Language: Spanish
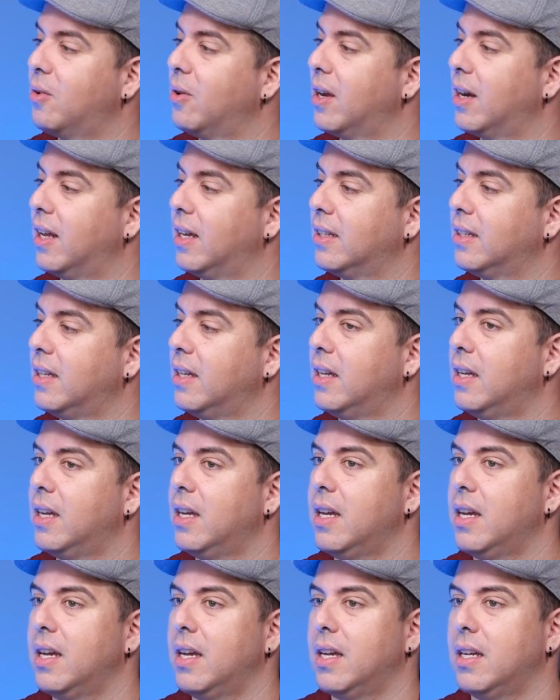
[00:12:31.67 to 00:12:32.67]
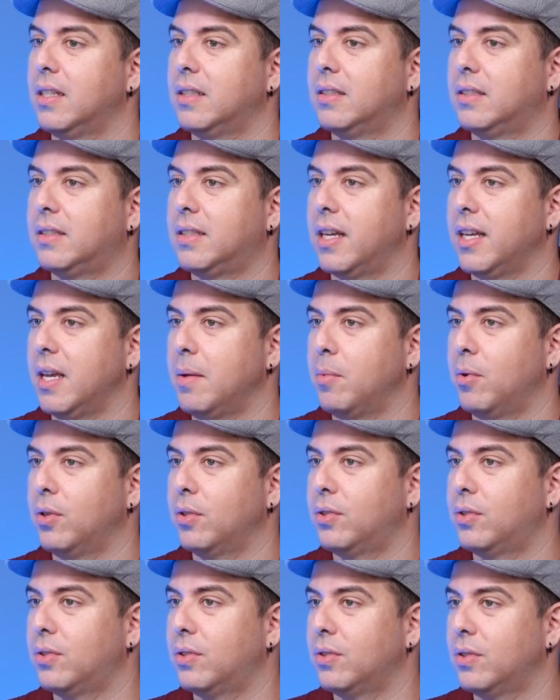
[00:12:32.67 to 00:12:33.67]
escuelas,
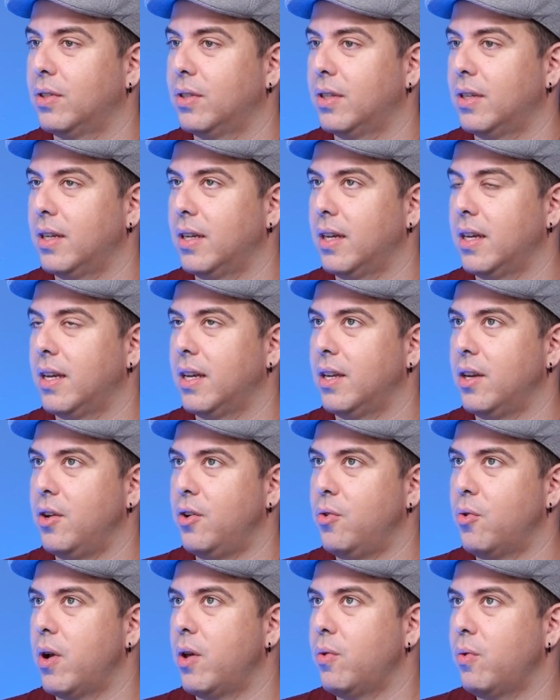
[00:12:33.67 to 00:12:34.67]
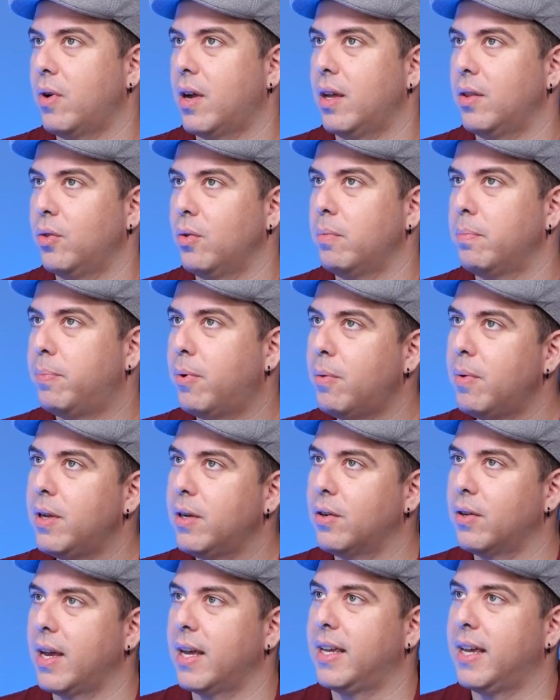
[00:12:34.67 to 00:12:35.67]
seguimos no educando un
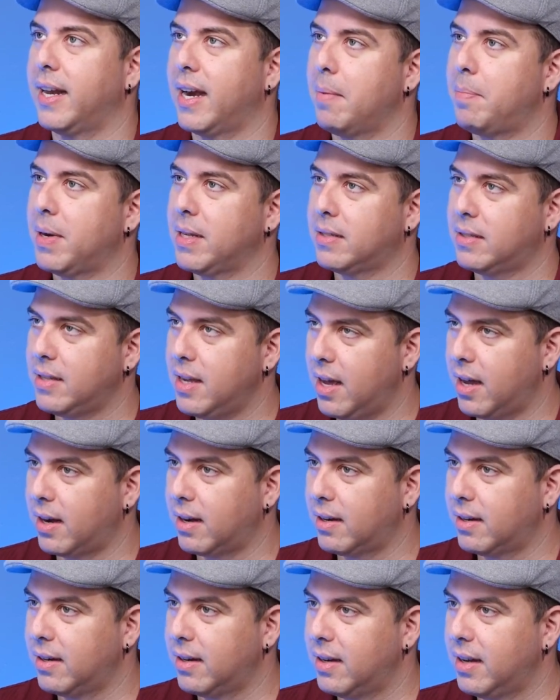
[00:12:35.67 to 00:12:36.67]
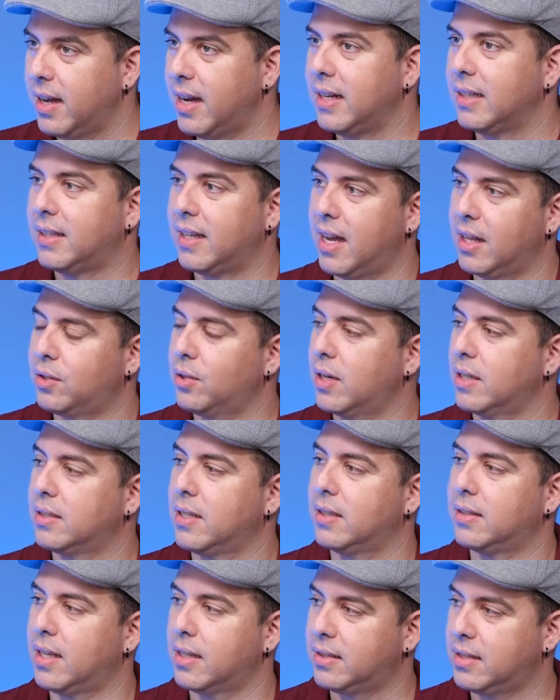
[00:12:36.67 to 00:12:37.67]
público que quiera apreciar el teatro que
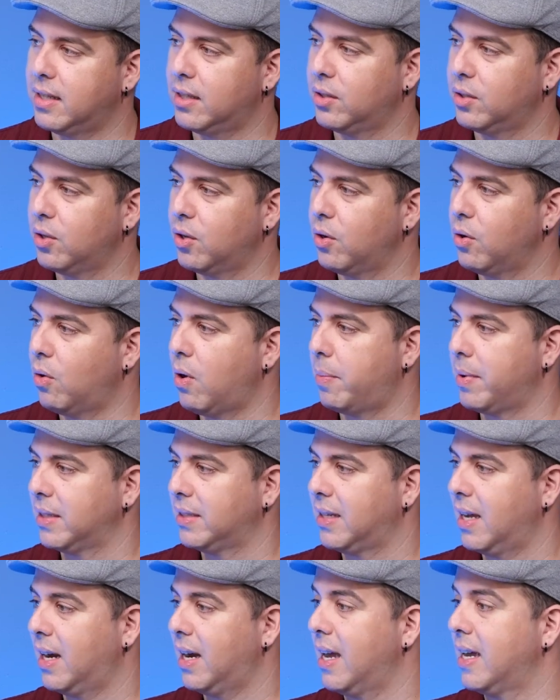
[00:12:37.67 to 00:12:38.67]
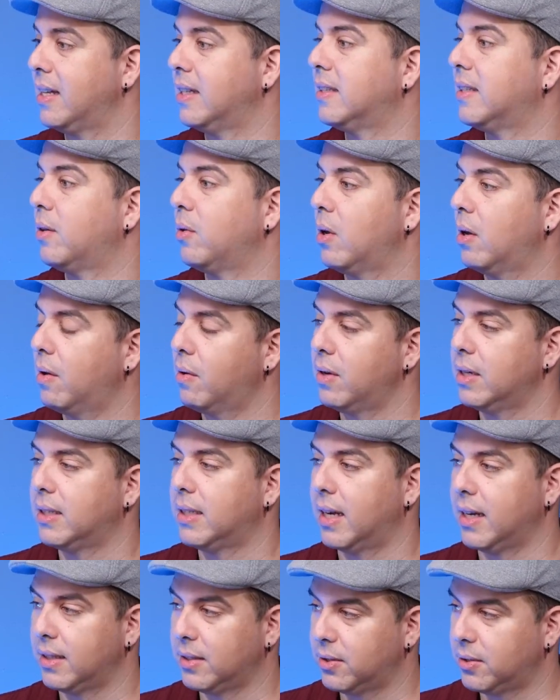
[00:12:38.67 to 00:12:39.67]
se está haciendo o apreciar a la gente nueva o el
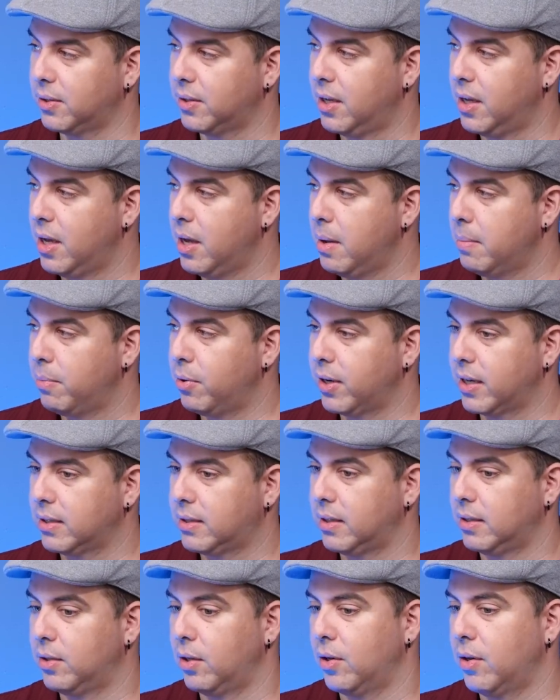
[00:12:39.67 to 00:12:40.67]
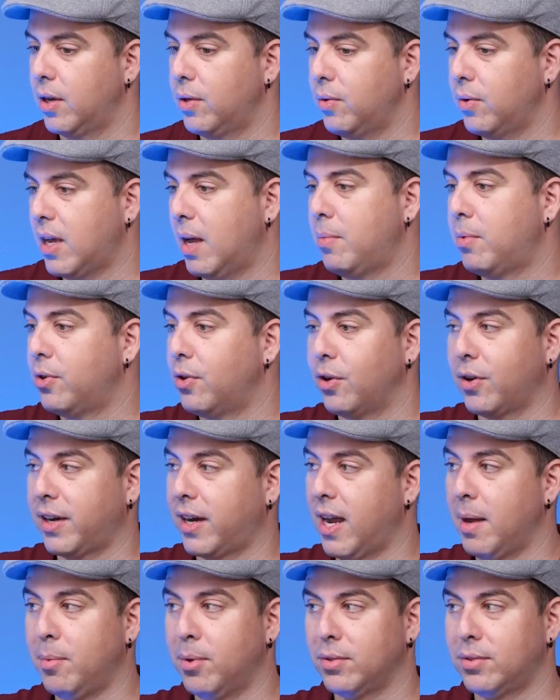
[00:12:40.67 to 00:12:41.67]
talento. Mm. Porque si no los educamos, no
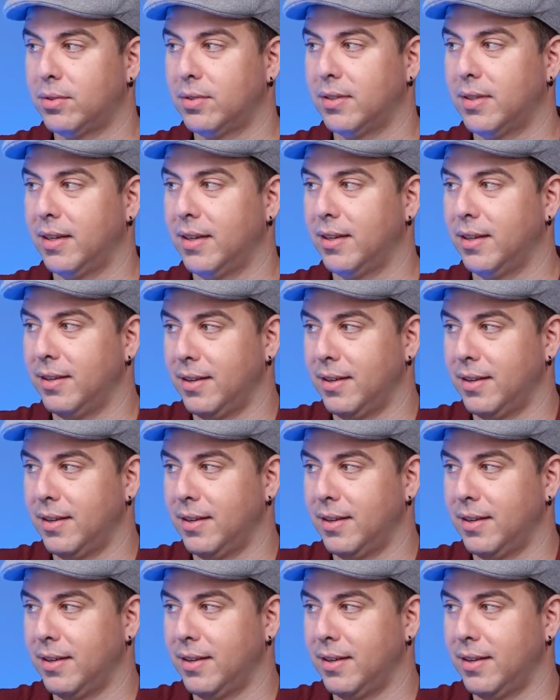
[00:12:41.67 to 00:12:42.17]
creamos